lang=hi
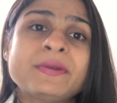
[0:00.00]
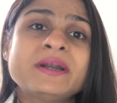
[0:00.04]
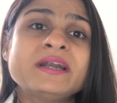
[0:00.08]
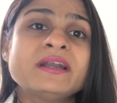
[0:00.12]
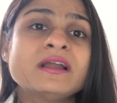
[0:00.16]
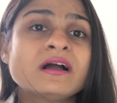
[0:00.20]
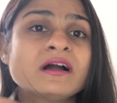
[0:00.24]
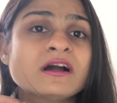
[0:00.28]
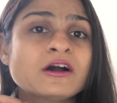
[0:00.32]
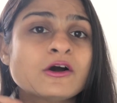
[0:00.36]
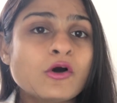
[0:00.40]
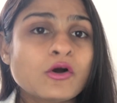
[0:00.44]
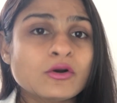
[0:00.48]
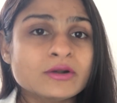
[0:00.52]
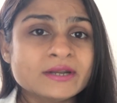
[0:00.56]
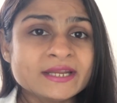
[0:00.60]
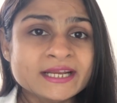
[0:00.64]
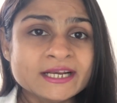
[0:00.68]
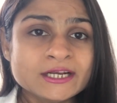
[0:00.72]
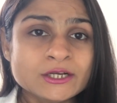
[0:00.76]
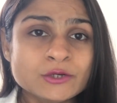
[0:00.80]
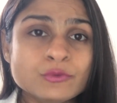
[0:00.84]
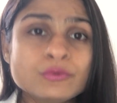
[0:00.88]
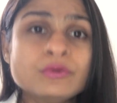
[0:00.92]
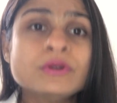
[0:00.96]
बट
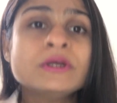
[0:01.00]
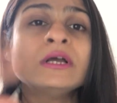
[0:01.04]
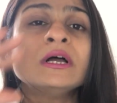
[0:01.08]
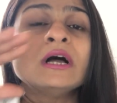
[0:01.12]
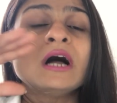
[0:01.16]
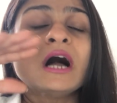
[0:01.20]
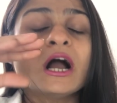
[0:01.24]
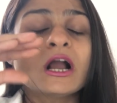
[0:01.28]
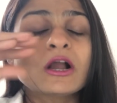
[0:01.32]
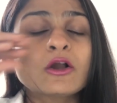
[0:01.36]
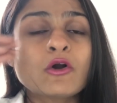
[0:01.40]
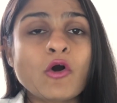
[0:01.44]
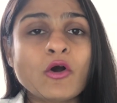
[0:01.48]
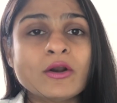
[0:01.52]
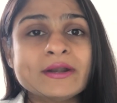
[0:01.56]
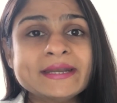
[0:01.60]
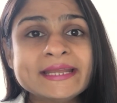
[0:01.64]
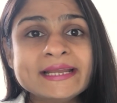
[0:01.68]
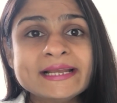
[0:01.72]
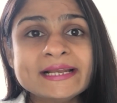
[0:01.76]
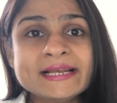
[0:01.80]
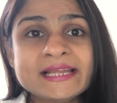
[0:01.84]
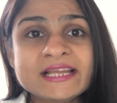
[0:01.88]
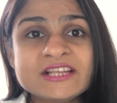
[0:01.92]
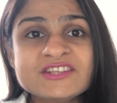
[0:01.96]
अकॉर्डिंग यू
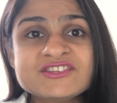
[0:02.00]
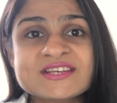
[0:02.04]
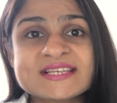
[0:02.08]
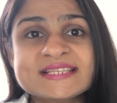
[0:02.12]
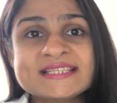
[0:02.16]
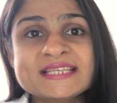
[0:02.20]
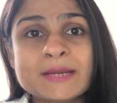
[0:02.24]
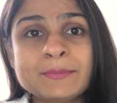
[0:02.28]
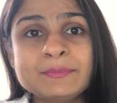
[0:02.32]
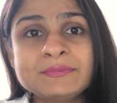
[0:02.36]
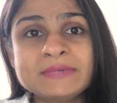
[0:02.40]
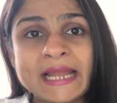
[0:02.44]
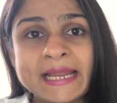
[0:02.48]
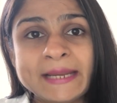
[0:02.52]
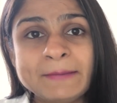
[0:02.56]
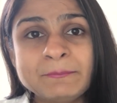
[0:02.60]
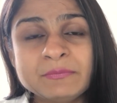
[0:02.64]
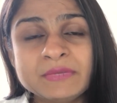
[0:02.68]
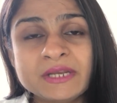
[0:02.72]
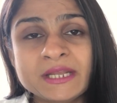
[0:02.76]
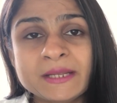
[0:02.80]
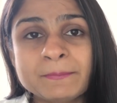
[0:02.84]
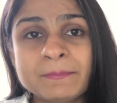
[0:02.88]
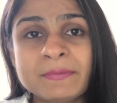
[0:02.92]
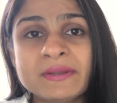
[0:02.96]
अकॉर्डिंगली जैसे आप टाइम
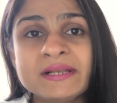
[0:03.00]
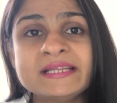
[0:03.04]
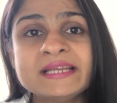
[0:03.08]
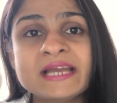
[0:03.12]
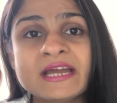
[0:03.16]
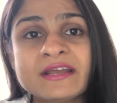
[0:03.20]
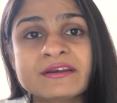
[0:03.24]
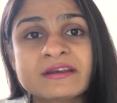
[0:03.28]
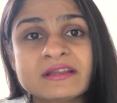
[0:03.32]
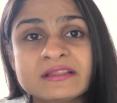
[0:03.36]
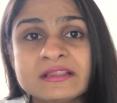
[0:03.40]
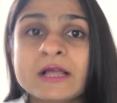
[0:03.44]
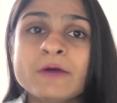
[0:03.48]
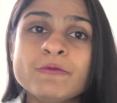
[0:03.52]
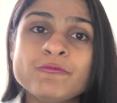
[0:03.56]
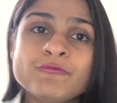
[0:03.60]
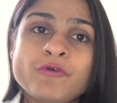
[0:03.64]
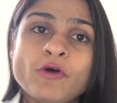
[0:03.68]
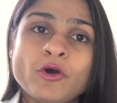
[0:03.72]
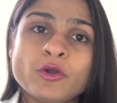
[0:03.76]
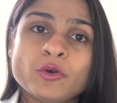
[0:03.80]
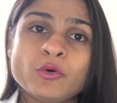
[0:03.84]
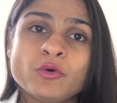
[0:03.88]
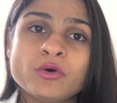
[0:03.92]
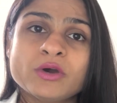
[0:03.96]
टेबल या रिदम
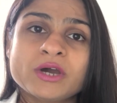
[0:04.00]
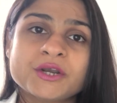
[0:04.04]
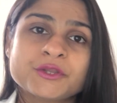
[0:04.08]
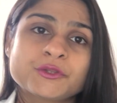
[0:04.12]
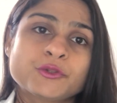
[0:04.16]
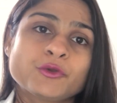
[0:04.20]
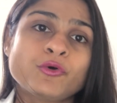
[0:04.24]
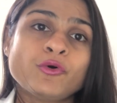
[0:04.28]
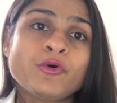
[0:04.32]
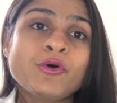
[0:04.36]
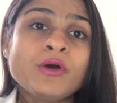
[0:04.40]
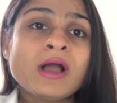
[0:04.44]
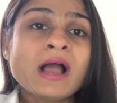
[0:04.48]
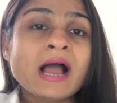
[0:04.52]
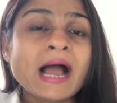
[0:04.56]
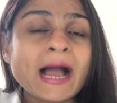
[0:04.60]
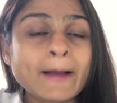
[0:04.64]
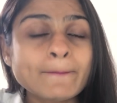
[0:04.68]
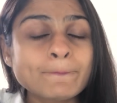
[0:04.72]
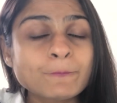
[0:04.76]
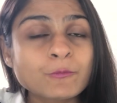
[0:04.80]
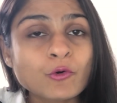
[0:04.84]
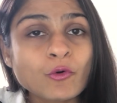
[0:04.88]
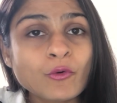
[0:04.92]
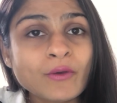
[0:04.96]
फॉलो करते हो
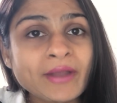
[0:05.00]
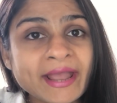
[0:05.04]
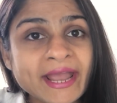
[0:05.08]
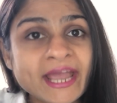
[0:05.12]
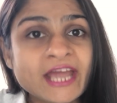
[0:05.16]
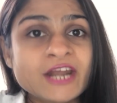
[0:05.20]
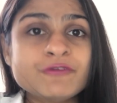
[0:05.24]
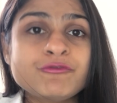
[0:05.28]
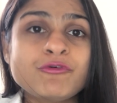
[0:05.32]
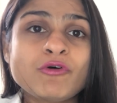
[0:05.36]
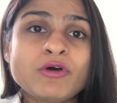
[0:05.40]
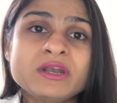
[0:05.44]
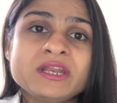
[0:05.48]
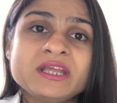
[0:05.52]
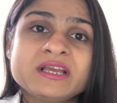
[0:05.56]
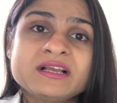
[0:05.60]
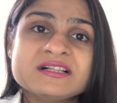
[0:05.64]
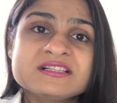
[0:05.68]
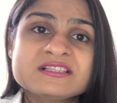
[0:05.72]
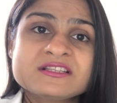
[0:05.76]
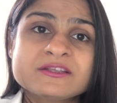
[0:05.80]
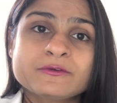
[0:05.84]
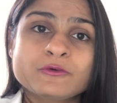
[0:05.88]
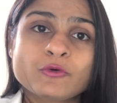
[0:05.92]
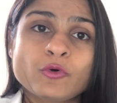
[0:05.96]
आपको हेयर
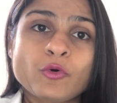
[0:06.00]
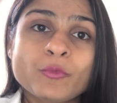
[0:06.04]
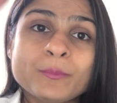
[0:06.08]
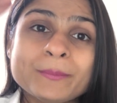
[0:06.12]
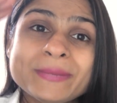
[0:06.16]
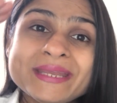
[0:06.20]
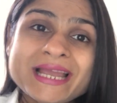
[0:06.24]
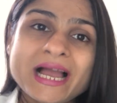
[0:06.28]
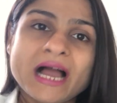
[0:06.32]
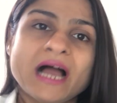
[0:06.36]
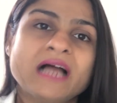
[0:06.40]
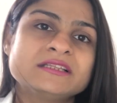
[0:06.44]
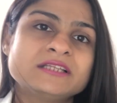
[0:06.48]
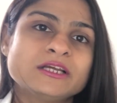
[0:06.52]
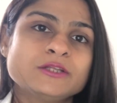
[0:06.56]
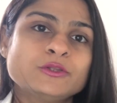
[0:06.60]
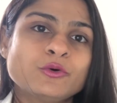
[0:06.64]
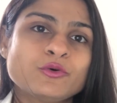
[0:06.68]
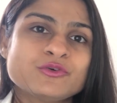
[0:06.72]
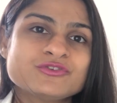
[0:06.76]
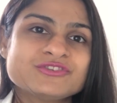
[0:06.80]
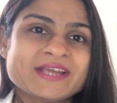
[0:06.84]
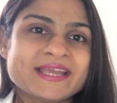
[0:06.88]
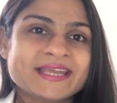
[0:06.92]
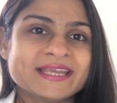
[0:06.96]
फॉलिकल्स को भी
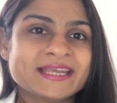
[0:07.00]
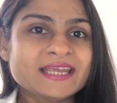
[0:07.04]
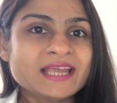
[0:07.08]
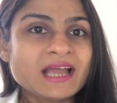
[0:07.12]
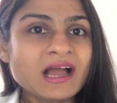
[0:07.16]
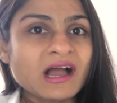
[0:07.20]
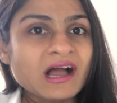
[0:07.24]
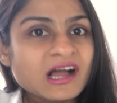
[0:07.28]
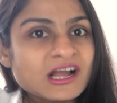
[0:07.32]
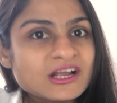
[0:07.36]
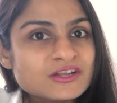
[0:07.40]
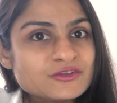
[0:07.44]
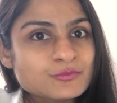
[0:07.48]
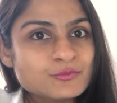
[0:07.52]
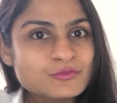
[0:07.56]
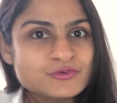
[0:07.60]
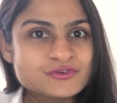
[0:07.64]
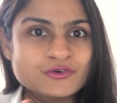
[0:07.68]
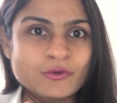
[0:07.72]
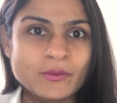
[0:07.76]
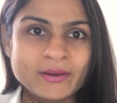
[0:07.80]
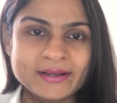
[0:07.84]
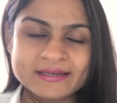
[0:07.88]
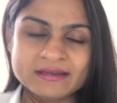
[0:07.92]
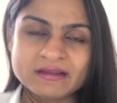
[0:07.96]
आदत हो जाएगी आज
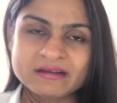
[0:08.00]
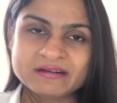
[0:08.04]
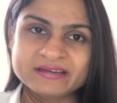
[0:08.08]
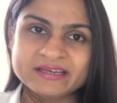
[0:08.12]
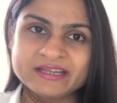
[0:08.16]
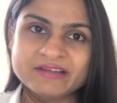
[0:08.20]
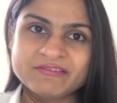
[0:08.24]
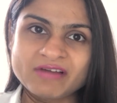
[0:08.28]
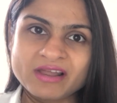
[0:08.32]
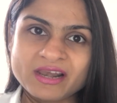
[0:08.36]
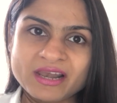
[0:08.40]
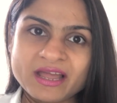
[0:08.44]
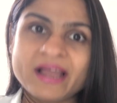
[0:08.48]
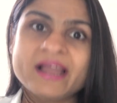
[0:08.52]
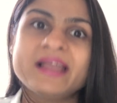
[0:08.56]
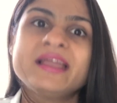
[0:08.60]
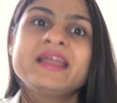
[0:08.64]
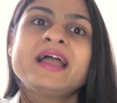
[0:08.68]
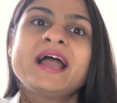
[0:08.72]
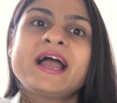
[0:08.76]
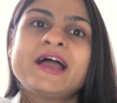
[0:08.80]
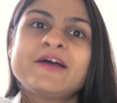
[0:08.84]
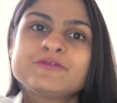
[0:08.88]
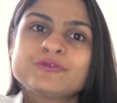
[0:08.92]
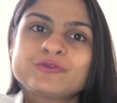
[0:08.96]
मुझे ऑयल लगने वाला है
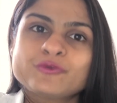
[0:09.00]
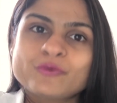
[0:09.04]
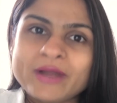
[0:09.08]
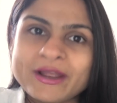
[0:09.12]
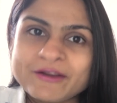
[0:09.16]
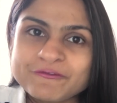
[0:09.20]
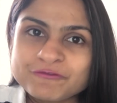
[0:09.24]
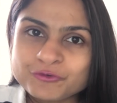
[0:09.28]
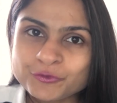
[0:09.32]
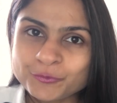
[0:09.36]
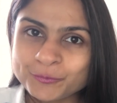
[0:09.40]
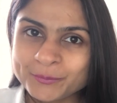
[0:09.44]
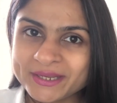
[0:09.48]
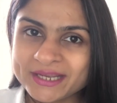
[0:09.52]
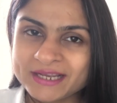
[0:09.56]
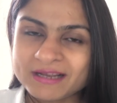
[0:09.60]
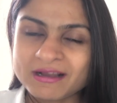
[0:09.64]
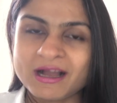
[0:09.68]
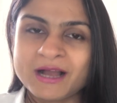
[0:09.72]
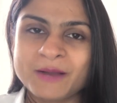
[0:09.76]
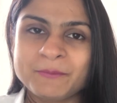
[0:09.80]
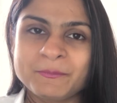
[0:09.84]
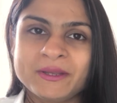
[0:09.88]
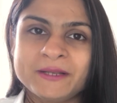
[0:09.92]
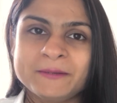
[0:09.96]
सो आई हैव टू बी
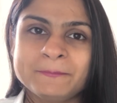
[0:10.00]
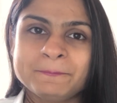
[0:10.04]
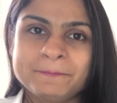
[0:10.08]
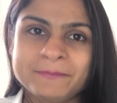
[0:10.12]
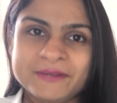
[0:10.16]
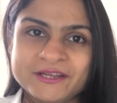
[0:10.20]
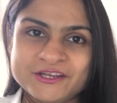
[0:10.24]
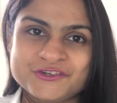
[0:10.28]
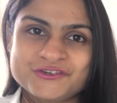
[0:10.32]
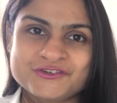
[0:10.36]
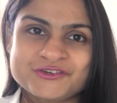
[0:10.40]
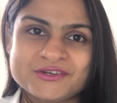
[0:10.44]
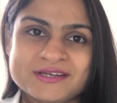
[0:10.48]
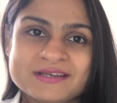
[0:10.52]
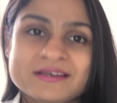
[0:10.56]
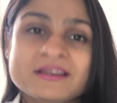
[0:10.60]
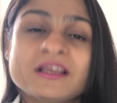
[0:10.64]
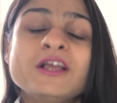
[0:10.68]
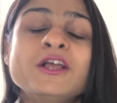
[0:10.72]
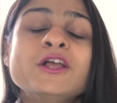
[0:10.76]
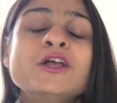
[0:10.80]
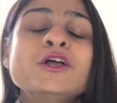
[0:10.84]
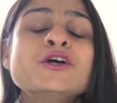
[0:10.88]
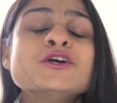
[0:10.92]
काम एंड पेशेंट